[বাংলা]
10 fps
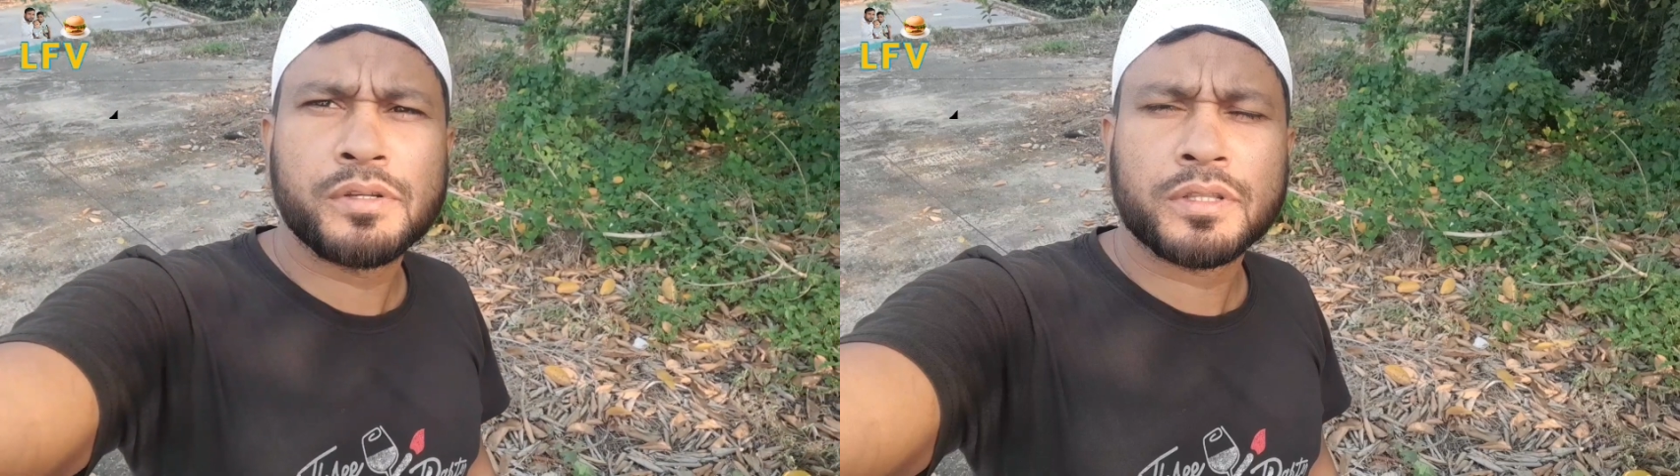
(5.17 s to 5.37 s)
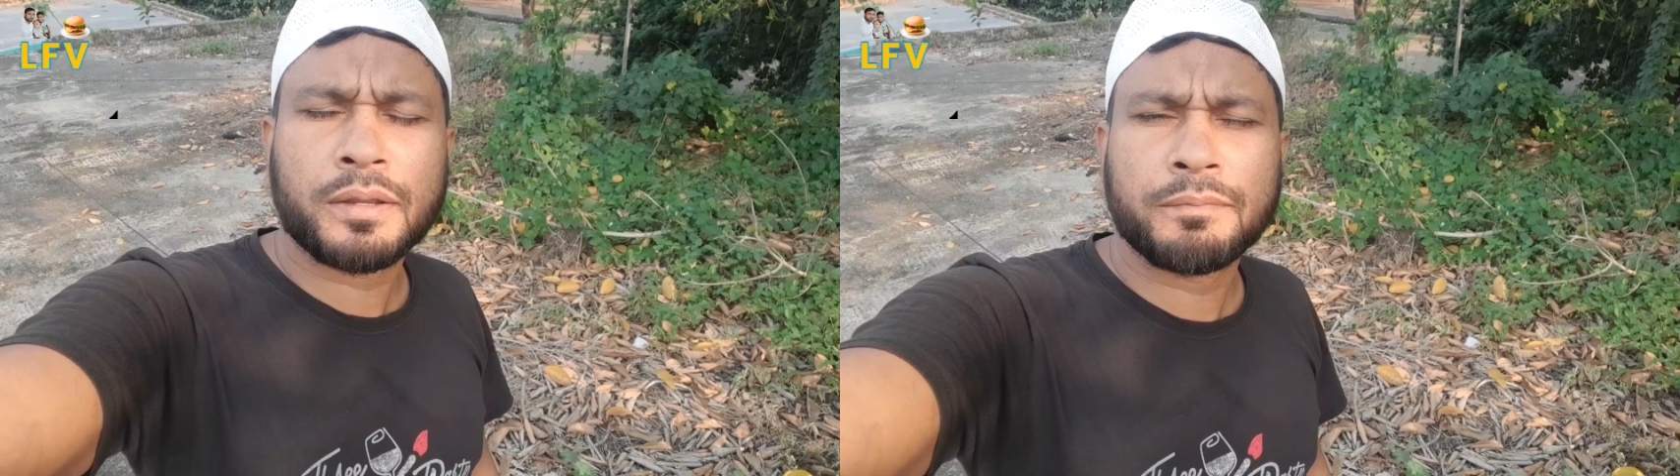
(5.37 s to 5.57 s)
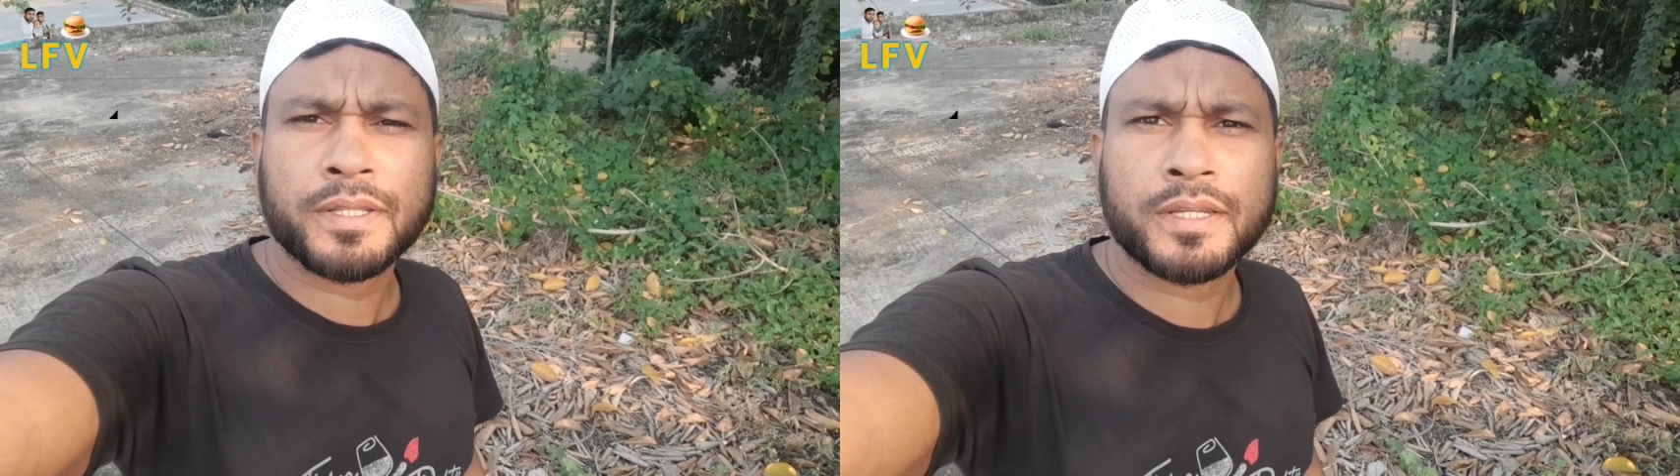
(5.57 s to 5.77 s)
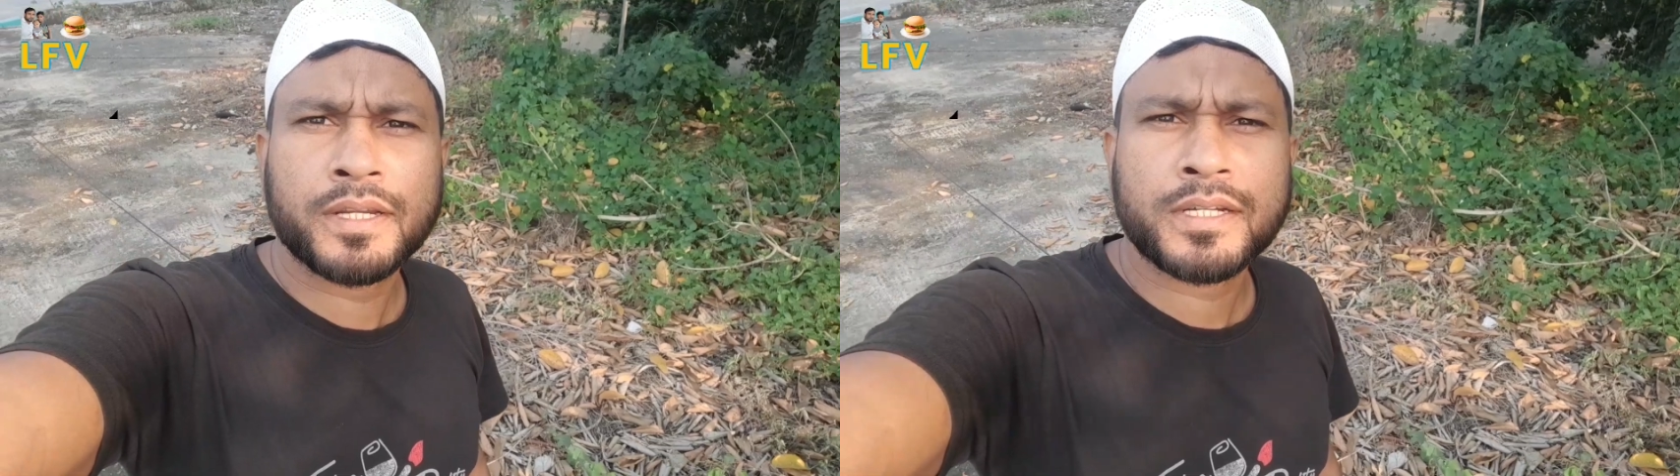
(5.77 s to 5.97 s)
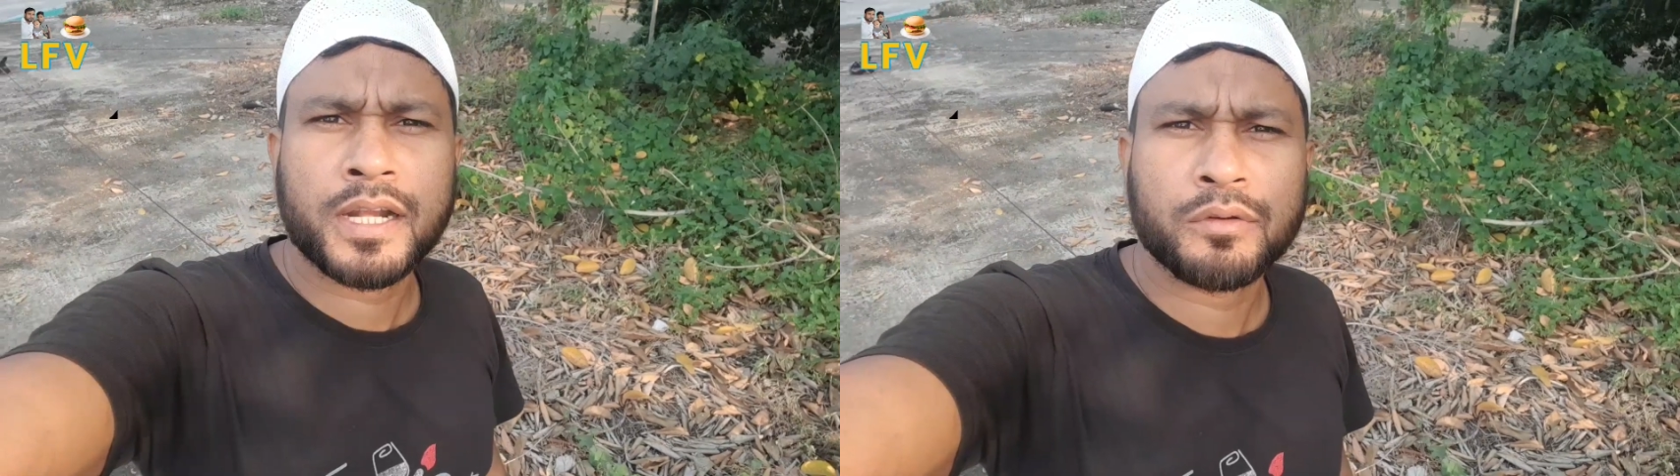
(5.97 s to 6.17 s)
ভিডিওতে
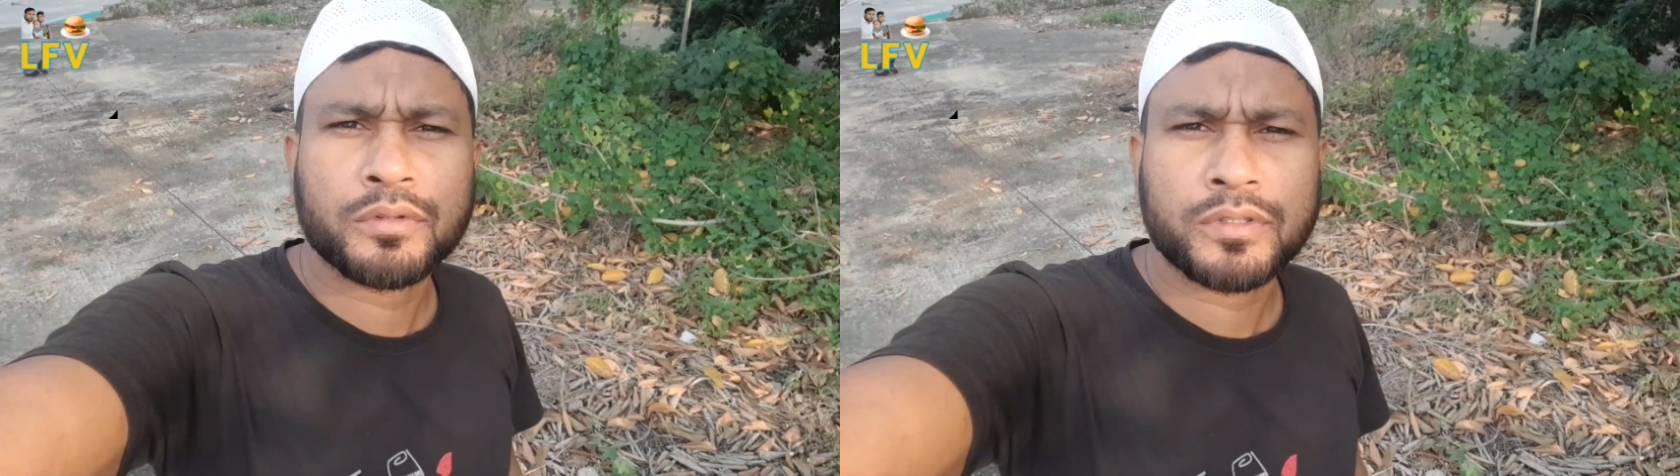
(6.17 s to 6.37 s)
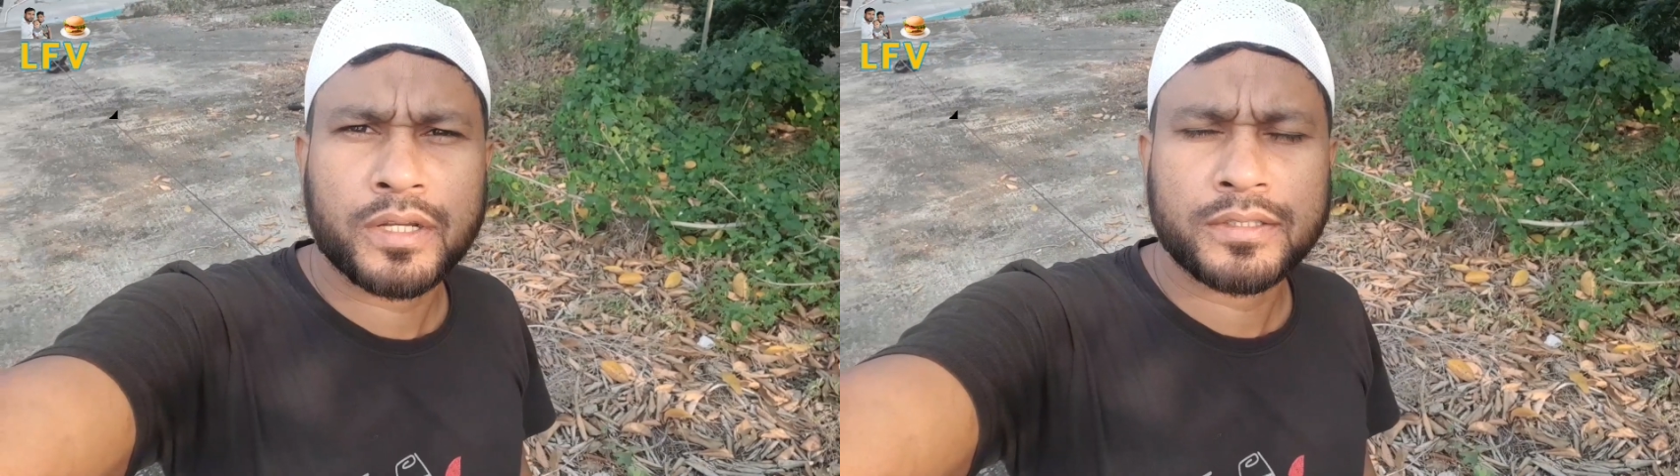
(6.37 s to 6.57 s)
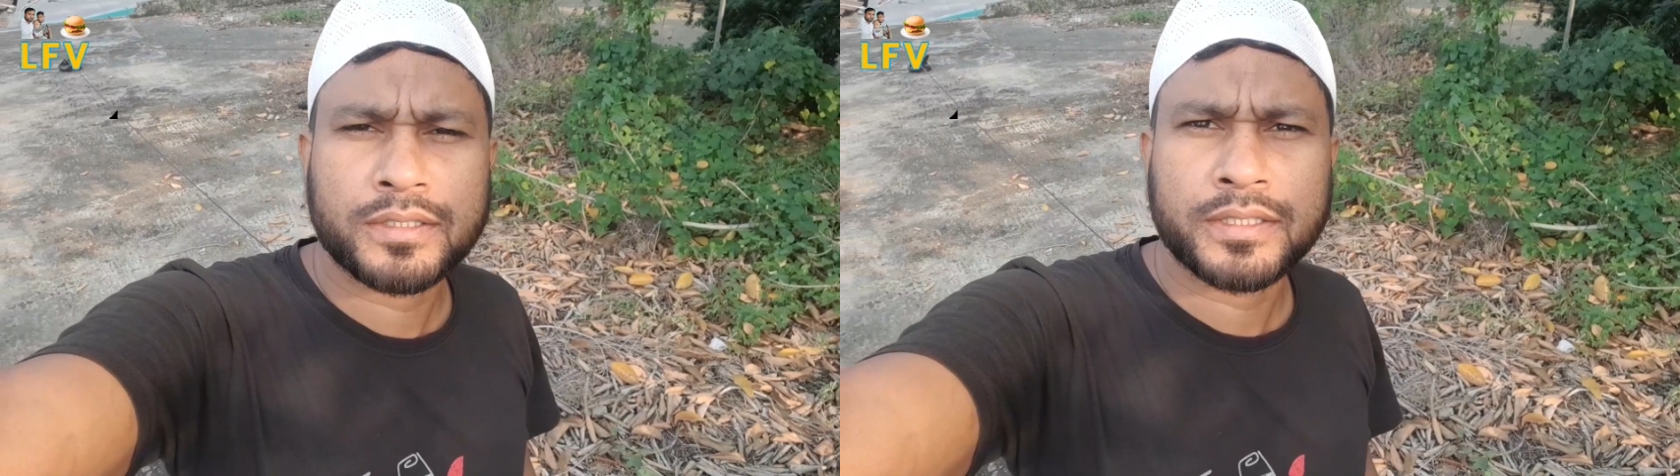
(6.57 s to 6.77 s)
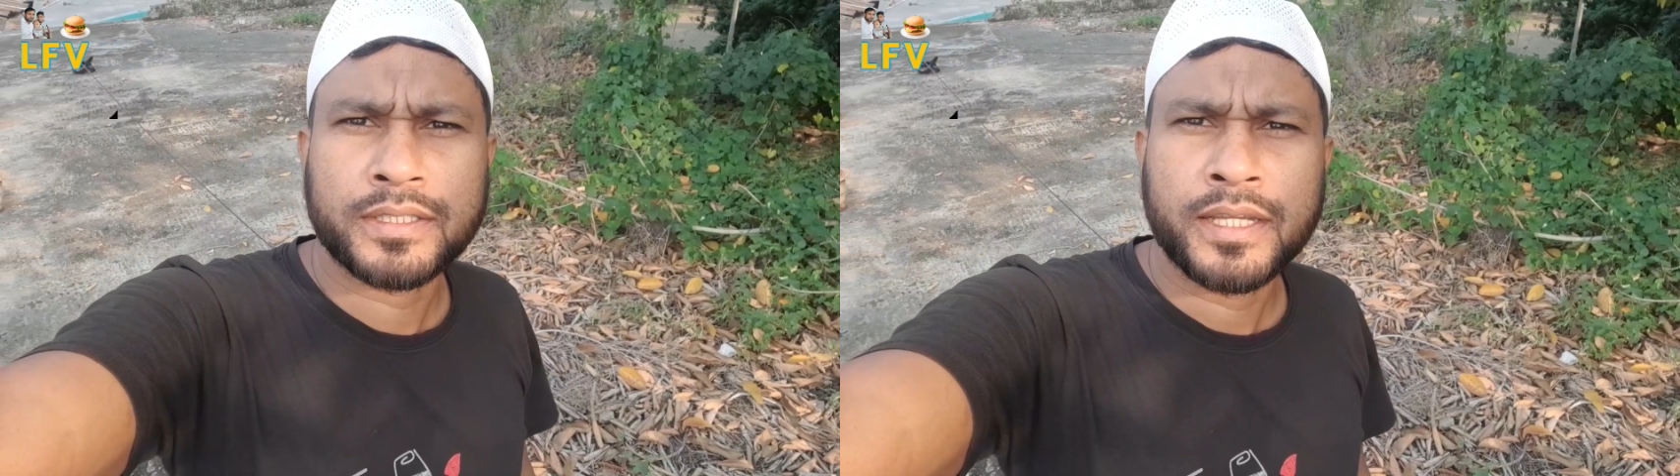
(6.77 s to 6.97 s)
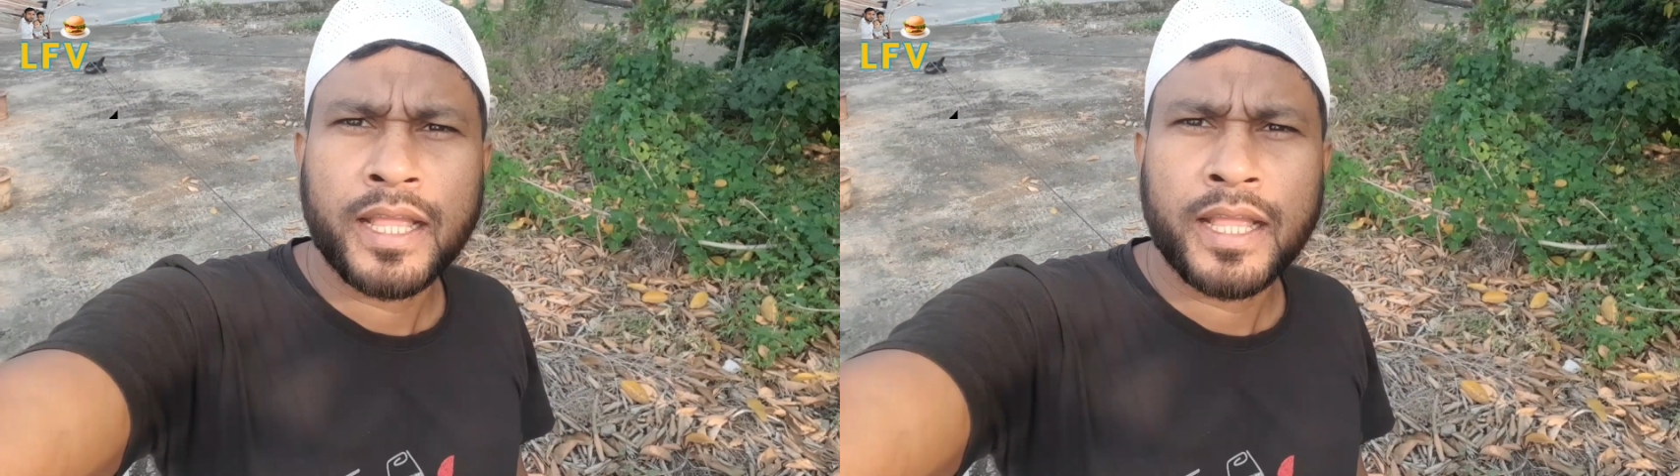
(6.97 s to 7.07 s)
আপনাদেরকে স্বাগত জানাচ্ছি